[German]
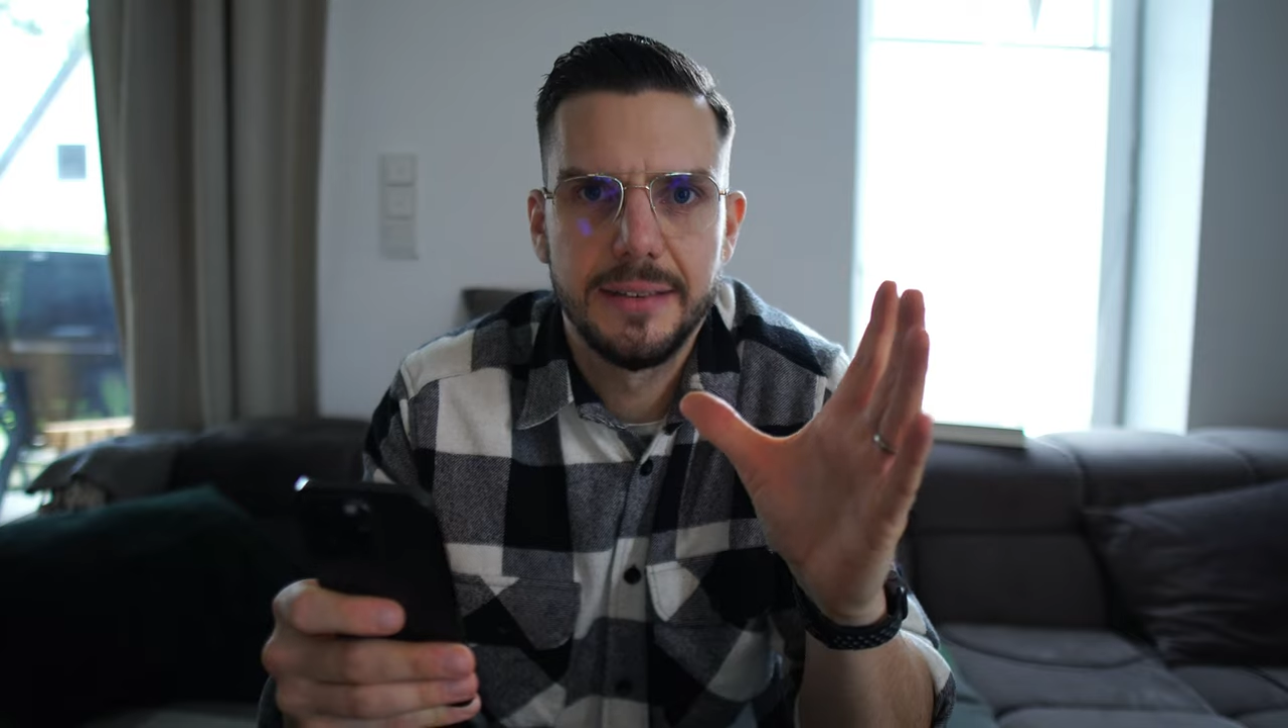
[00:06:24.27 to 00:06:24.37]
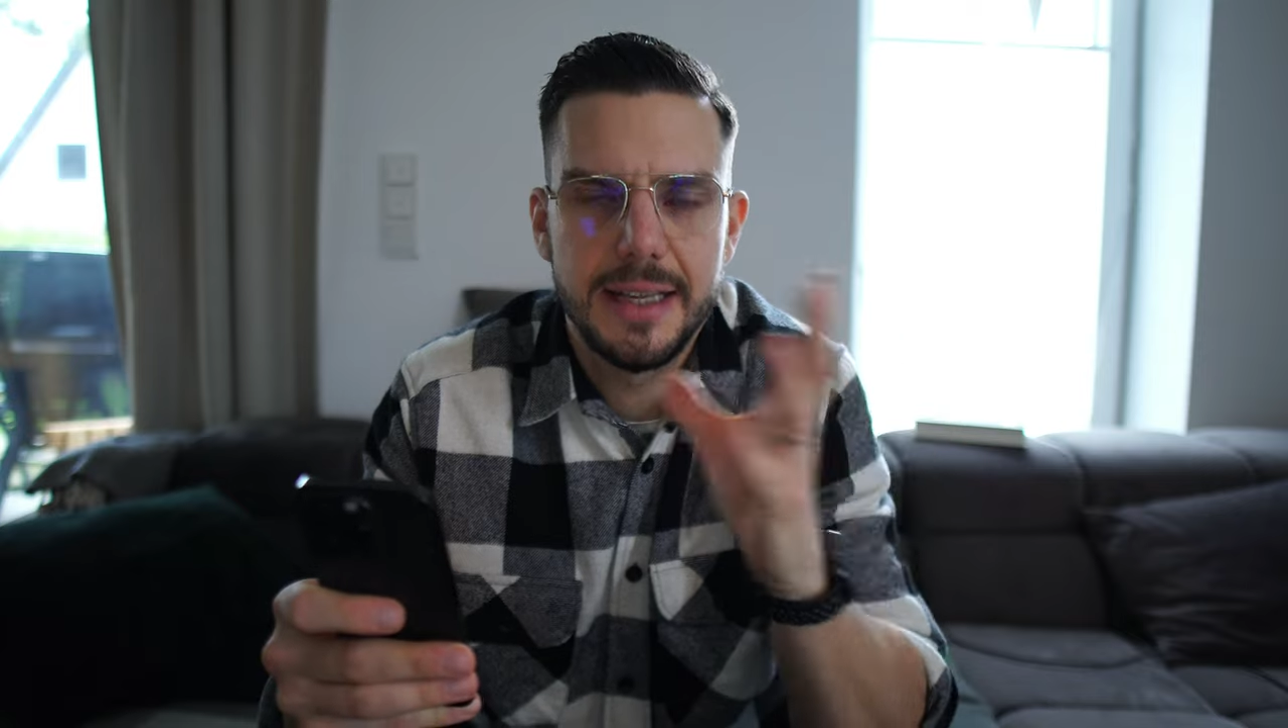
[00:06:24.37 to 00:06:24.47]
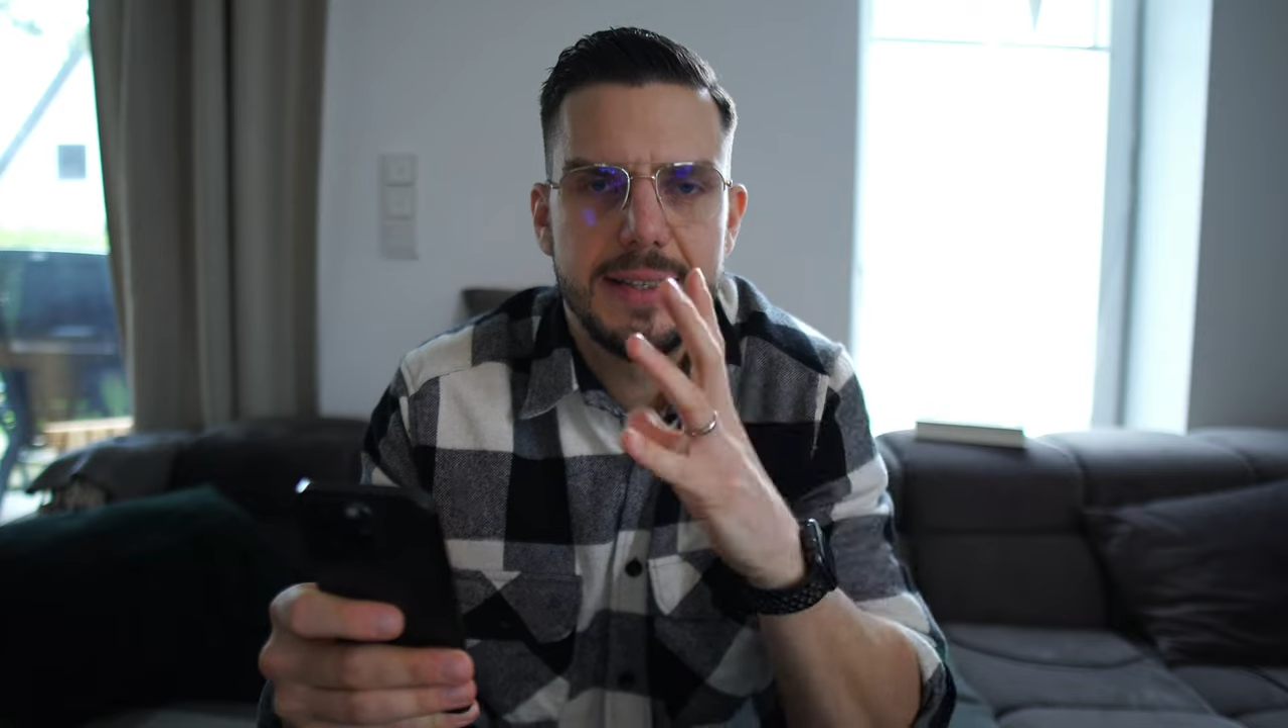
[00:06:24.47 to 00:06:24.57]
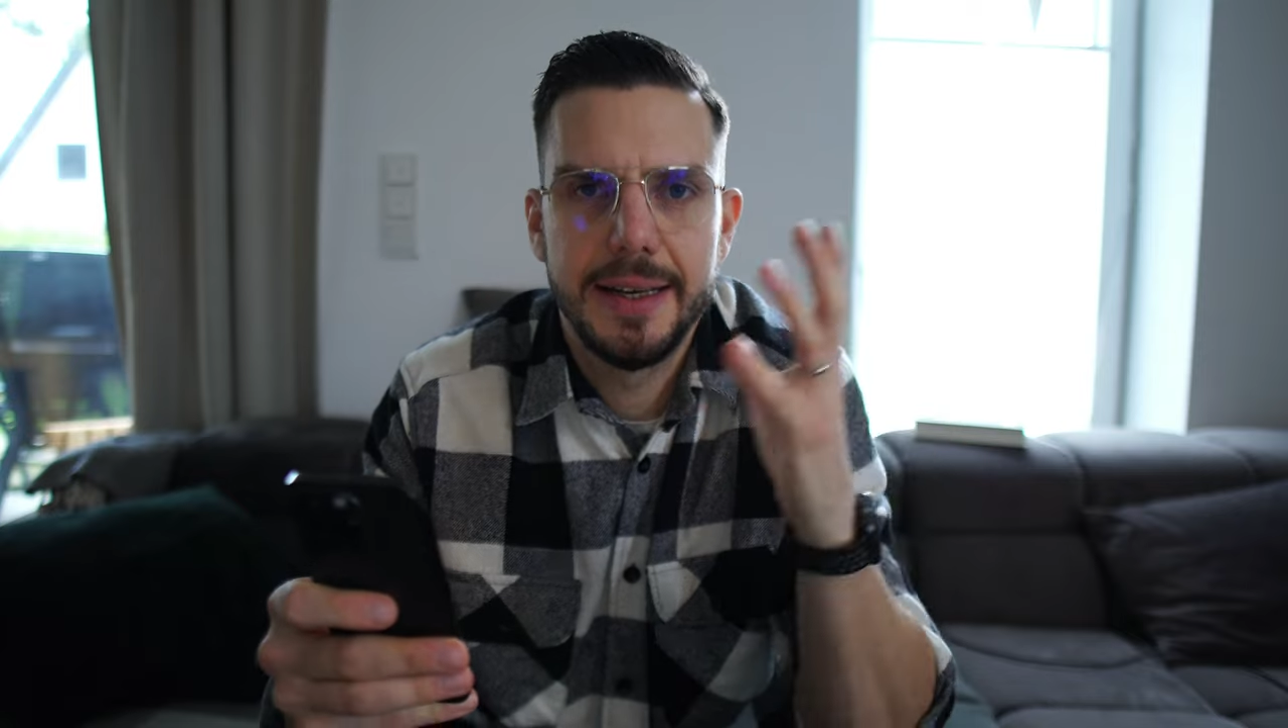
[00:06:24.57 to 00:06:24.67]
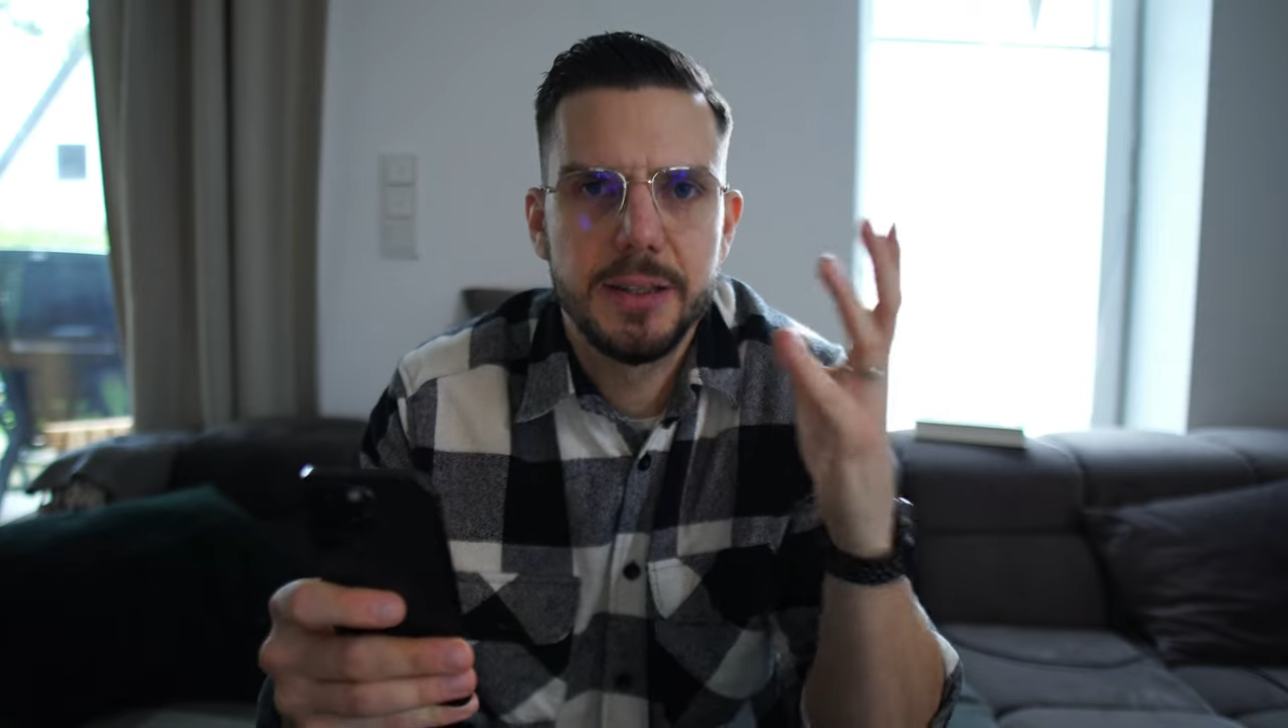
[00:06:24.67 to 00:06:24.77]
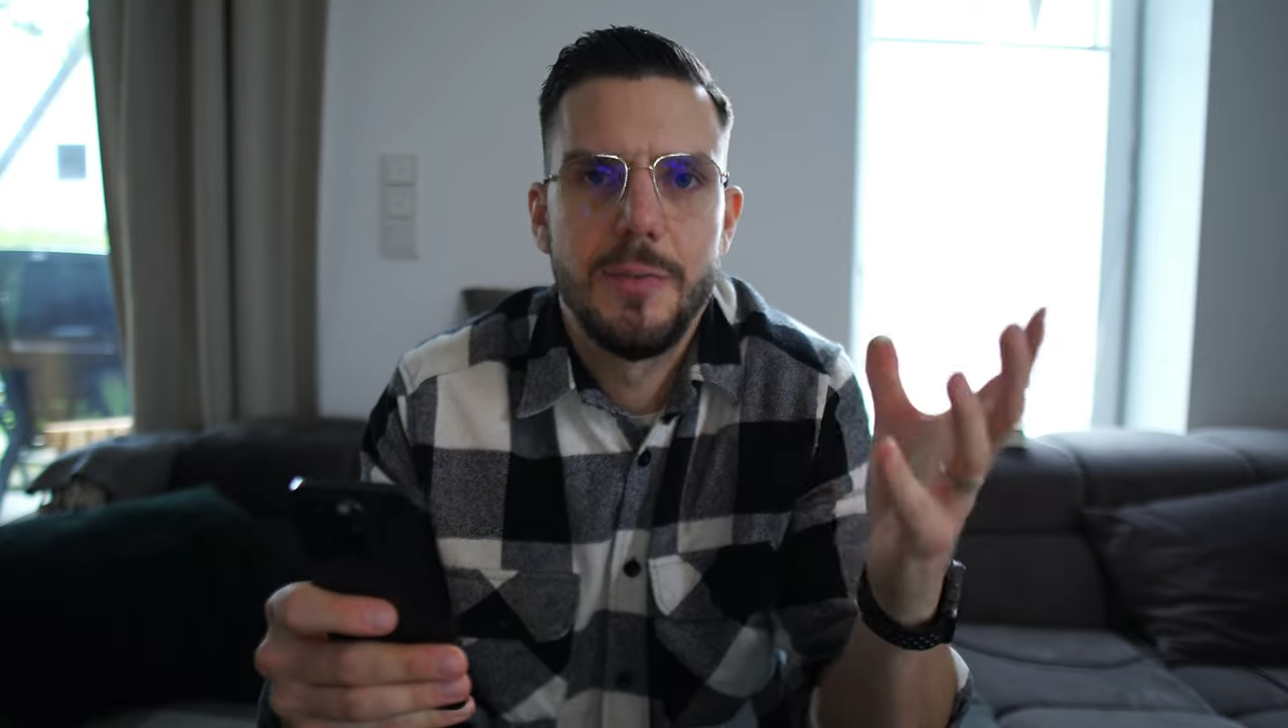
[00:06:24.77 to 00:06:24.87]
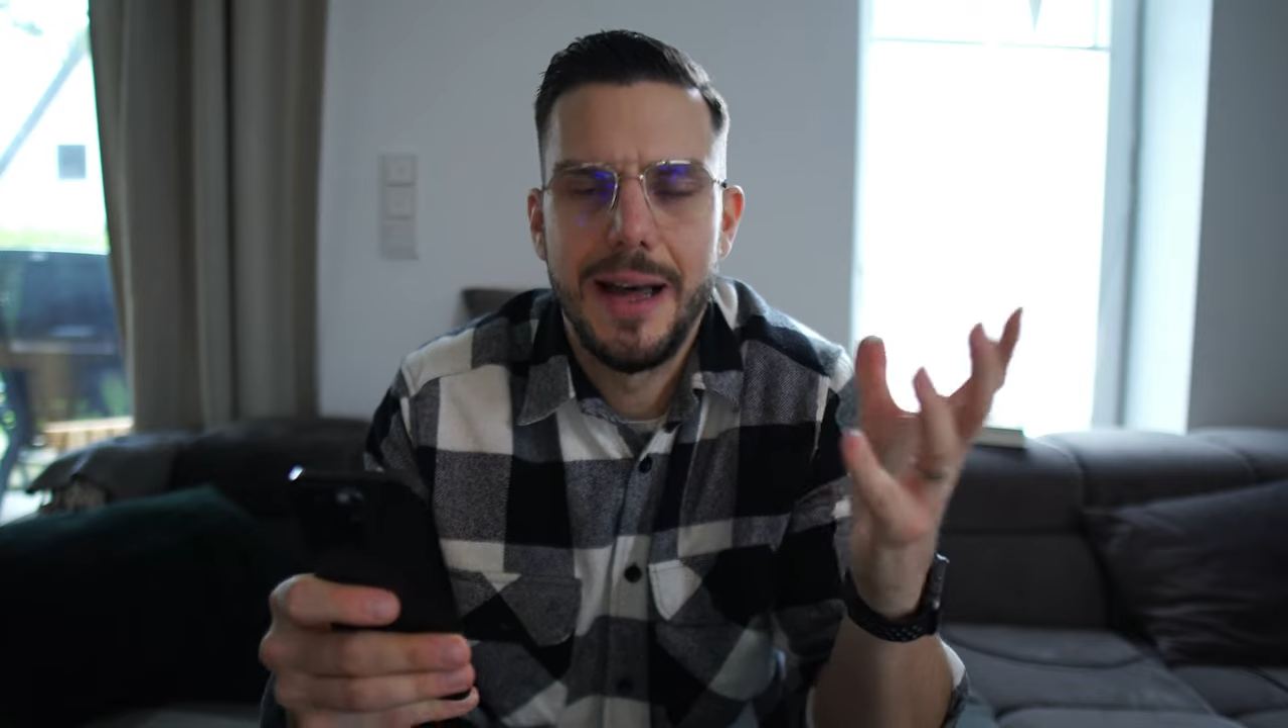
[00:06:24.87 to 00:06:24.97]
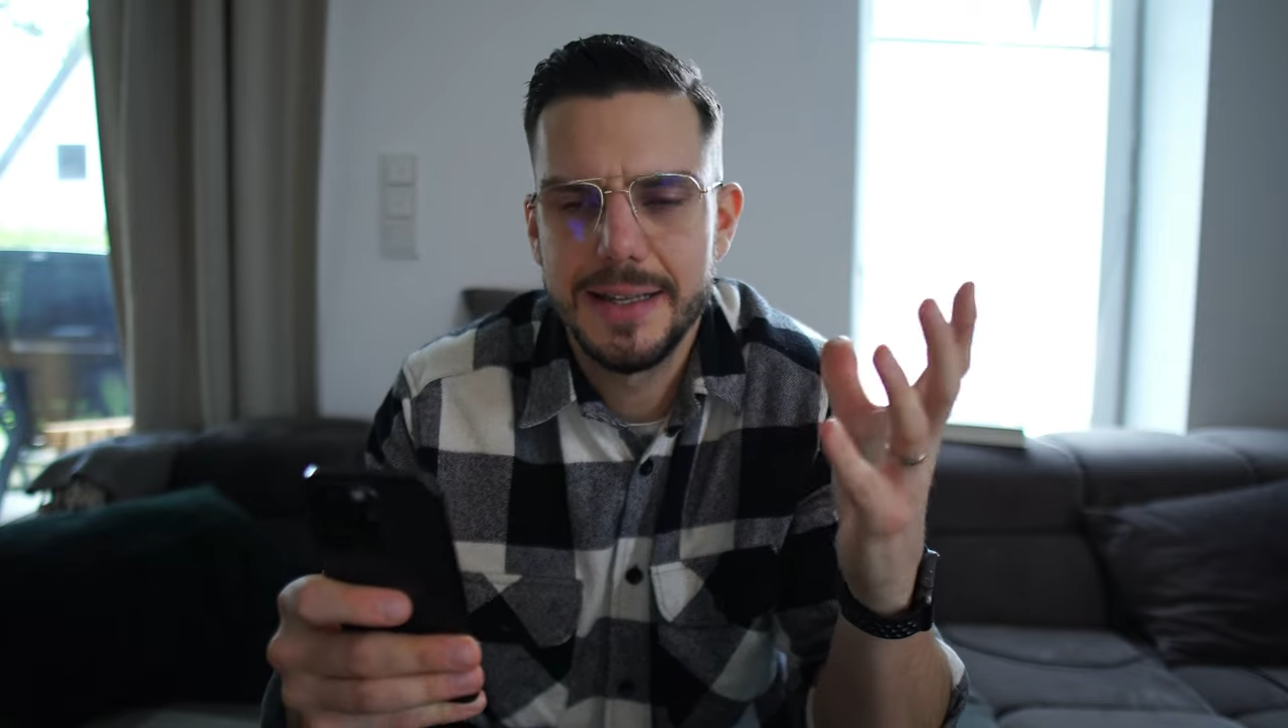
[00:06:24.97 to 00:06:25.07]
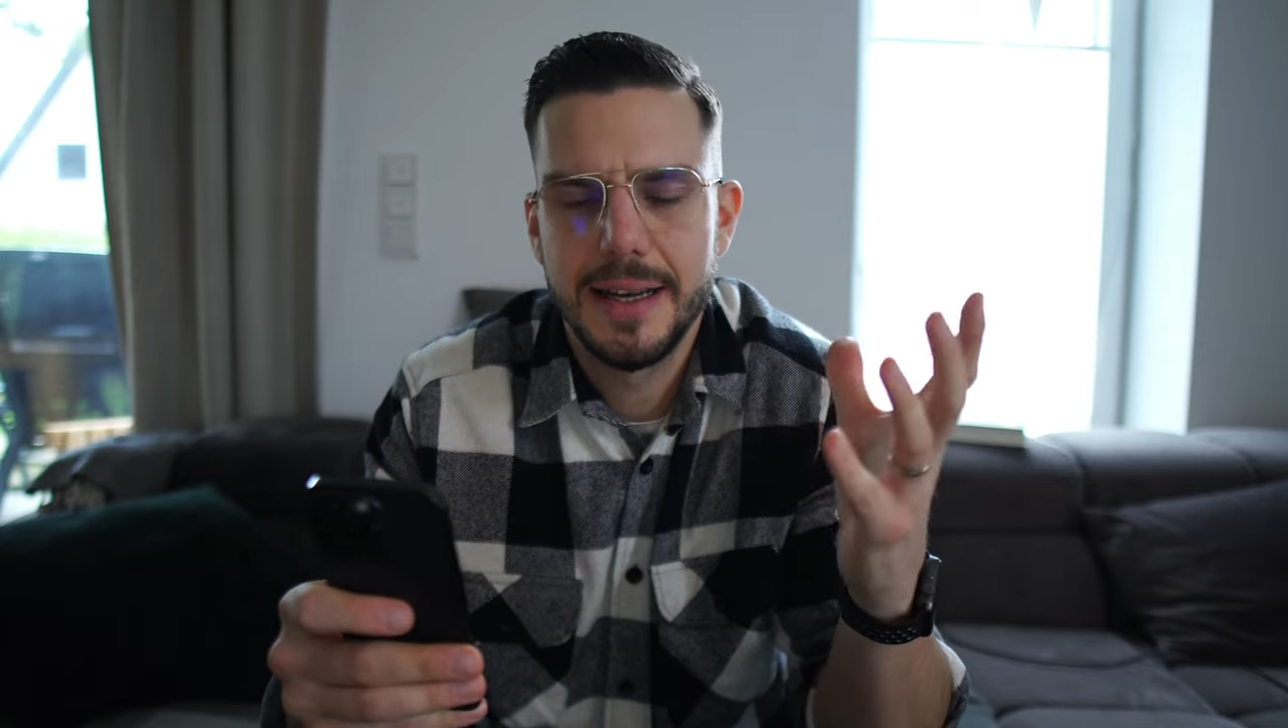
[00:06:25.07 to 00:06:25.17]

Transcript: Da das ja ganz normales